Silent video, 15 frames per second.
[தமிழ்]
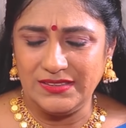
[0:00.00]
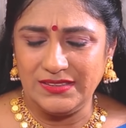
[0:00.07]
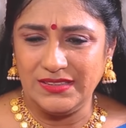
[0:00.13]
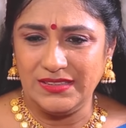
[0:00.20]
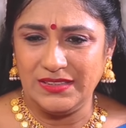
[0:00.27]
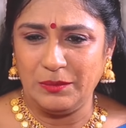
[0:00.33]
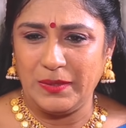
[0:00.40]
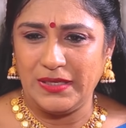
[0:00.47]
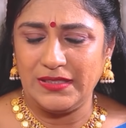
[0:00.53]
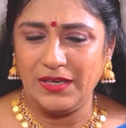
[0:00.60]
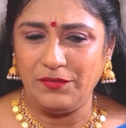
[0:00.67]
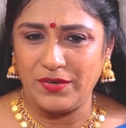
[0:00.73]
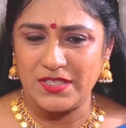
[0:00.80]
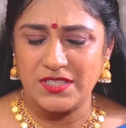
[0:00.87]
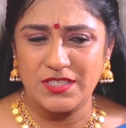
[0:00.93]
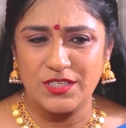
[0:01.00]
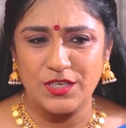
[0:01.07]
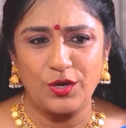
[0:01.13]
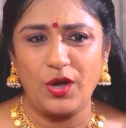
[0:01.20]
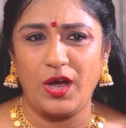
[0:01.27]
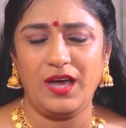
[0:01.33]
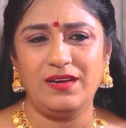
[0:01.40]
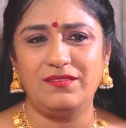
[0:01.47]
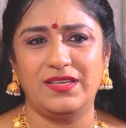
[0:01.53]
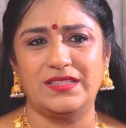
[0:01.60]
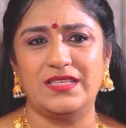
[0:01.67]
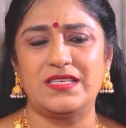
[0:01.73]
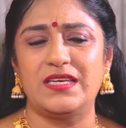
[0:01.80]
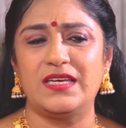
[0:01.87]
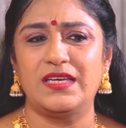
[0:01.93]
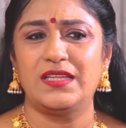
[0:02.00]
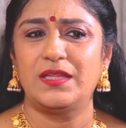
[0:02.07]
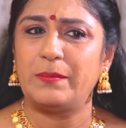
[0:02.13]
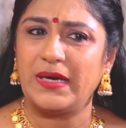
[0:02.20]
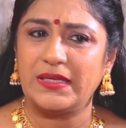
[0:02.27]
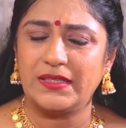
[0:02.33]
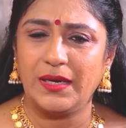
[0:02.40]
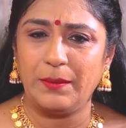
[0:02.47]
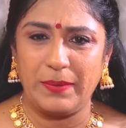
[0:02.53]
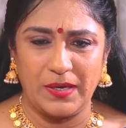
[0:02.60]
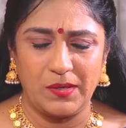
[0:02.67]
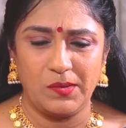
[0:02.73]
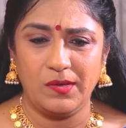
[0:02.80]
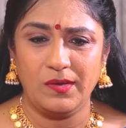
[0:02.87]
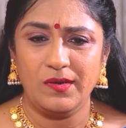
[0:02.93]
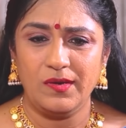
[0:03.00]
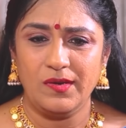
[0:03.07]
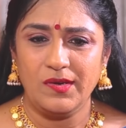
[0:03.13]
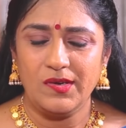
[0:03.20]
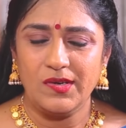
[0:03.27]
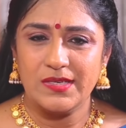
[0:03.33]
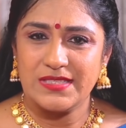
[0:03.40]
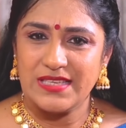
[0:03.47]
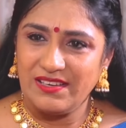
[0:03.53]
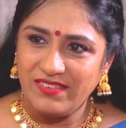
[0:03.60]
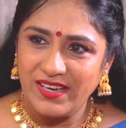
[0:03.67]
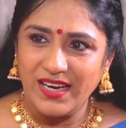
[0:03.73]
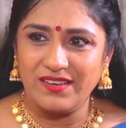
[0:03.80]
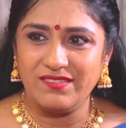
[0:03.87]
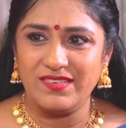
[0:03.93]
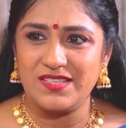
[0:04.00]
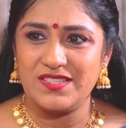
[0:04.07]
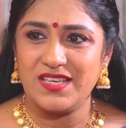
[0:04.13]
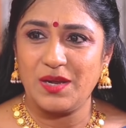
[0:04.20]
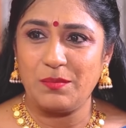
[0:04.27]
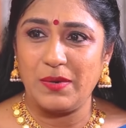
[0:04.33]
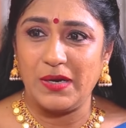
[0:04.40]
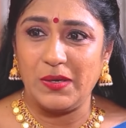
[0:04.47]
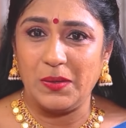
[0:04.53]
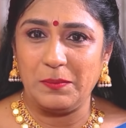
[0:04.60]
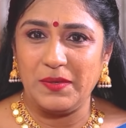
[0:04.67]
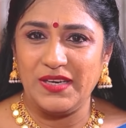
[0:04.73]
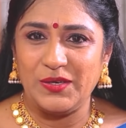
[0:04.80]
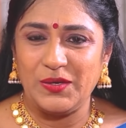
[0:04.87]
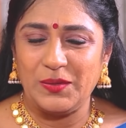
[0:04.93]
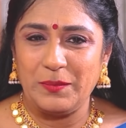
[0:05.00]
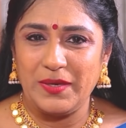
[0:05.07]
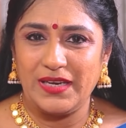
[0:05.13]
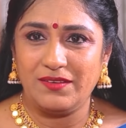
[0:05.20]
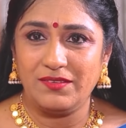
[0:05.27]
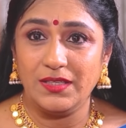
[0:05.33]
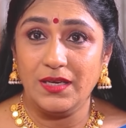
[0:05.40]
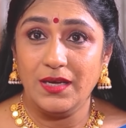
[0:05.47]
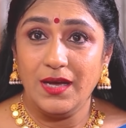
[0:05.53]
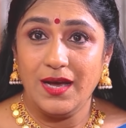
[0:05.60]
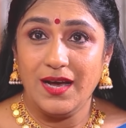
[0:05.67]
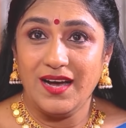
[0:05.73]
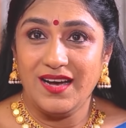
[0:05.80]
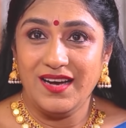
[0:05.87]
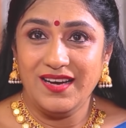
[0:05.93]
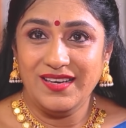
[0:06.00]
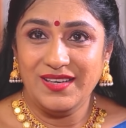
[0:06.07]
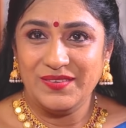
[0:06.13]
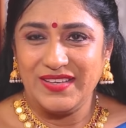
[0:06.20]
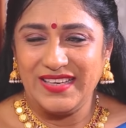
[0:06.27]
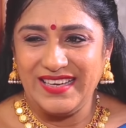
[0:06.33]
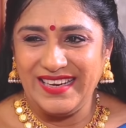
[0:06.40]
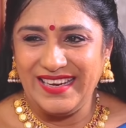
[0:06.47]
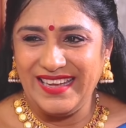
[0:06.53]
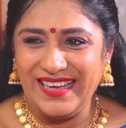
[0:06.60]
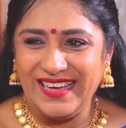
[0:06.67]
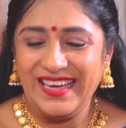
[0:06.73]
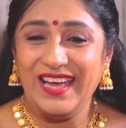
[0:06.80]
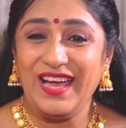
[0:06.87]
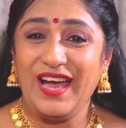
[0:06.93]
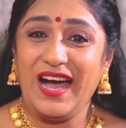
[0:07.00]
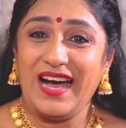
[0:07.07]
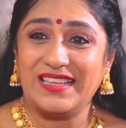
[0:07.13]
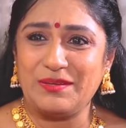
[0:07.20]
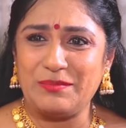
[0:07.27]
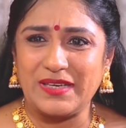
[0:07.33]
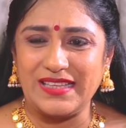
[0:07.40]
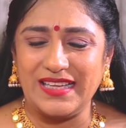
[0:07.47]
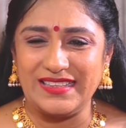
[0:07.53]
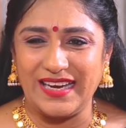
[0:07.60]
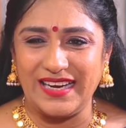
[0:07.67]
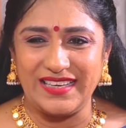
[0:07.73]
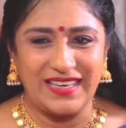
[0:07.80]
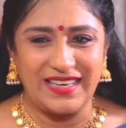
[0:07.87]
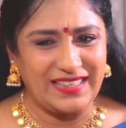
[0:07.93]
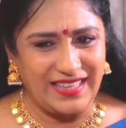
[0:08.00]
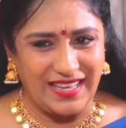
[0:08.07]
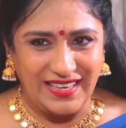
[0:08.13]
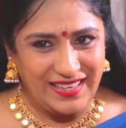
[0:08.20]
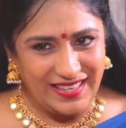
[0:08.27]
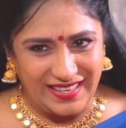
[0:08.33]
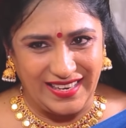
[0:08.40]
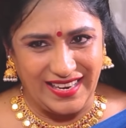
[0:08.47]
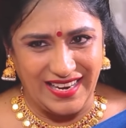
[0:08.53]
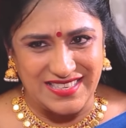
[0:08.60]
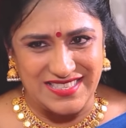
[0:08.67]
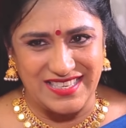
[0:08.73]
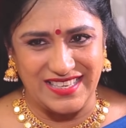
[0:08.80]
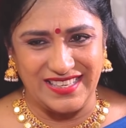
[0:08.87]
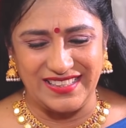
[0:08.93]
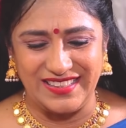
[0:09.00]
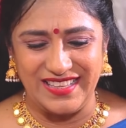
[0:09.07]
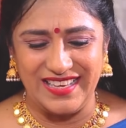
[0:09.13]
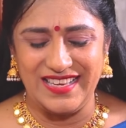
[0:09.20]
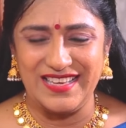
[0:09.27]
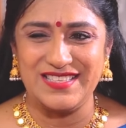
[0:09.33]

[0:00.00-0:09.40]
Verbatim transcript: வந்து இந்த மாதிரி ஃபஸ்ட்டு கால் வந்துட்டு இந்த மாதிரி படம் செல்வராகவன் சார் படம் அப்படின்னு நான் வந்து அப்படின்னு அந்த பக்கத்துலேருந்து கேட்டாங்க இது என்ன ரியாக்ஷன் இது